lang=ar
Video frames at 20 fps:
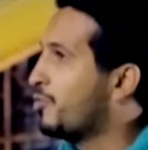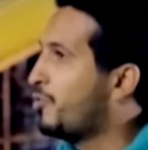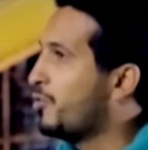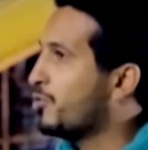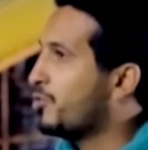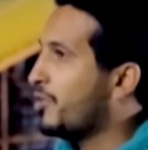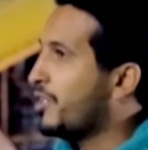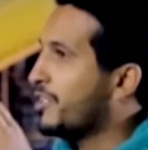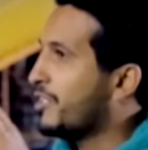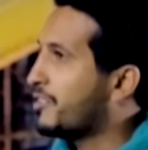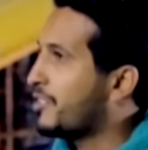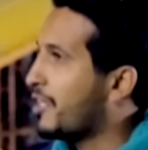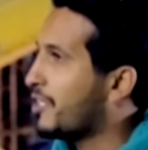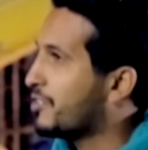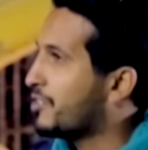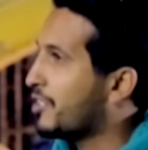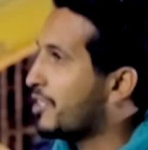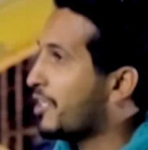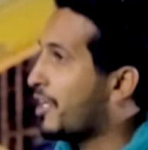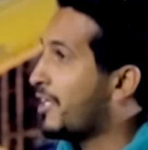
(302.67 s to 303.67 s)
نفوذ وعنده سياره
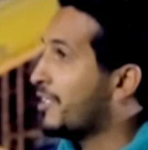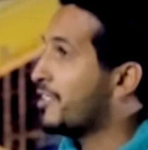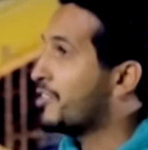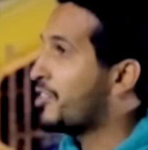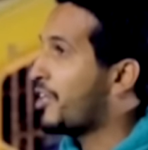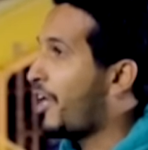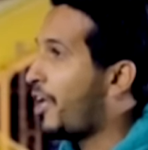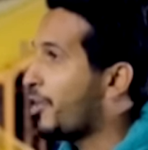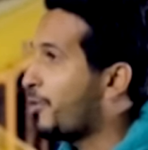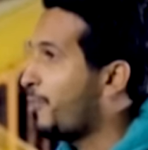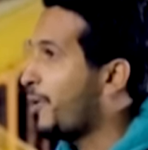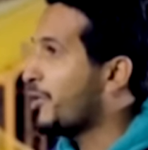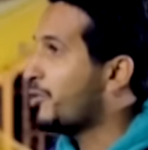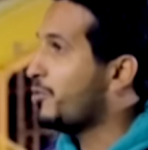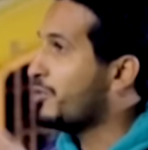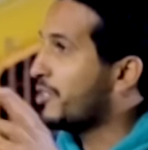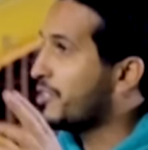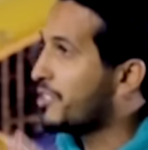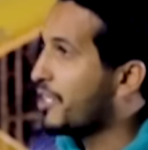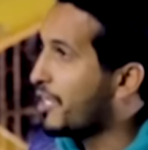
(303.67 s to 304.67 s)
صغيره عنده سياره بيت
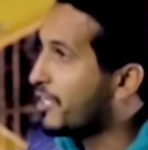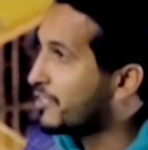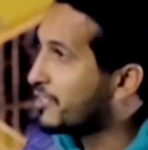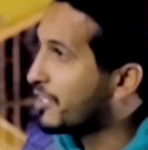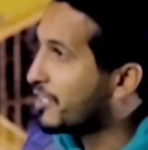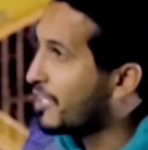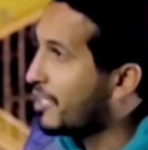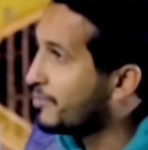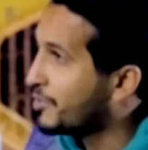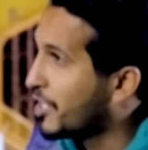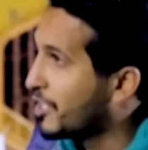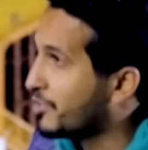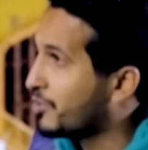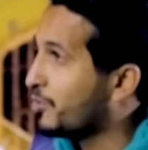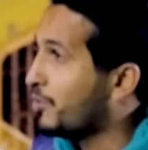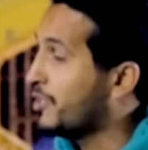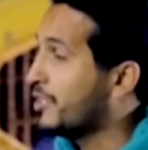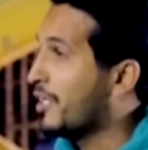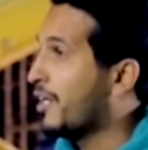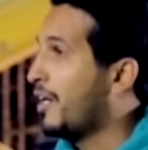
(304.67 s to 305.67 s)
وعنده سياره استخدام
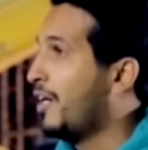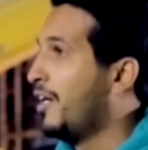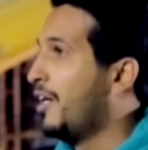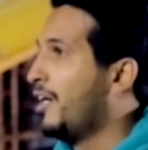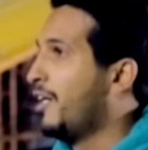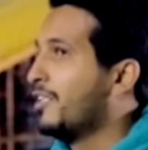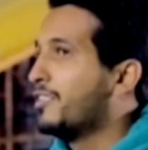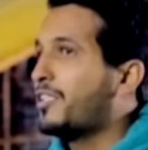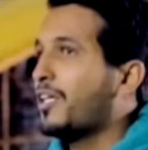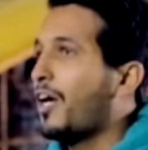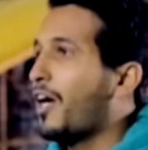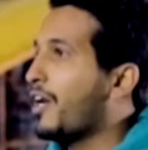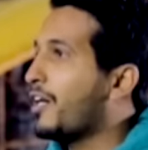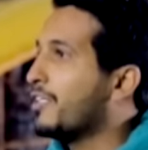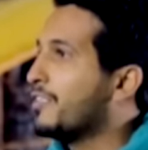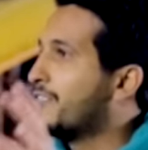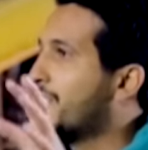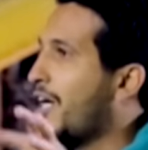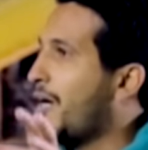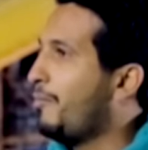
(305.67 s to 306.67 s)
شخصي وعنده مم. سياره
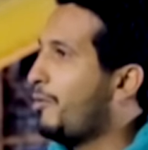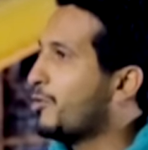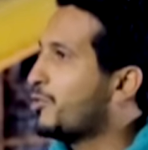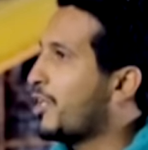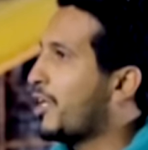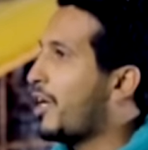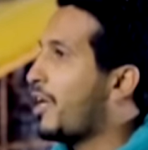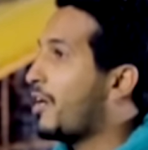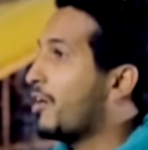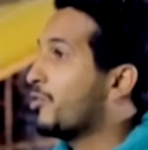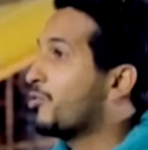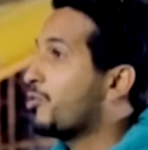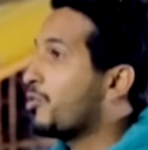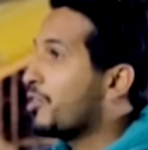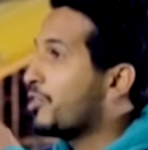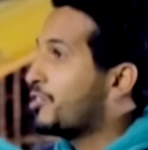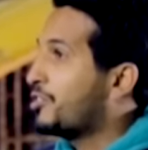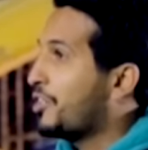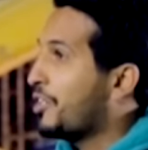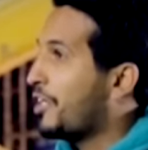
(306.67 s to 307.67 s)
للزحمه وسياره
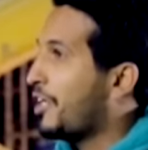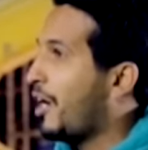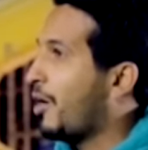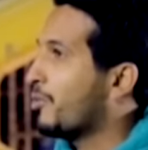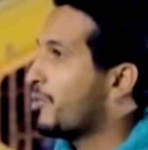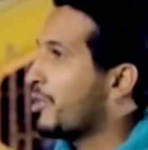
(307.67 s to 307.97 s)
للطرق السريعه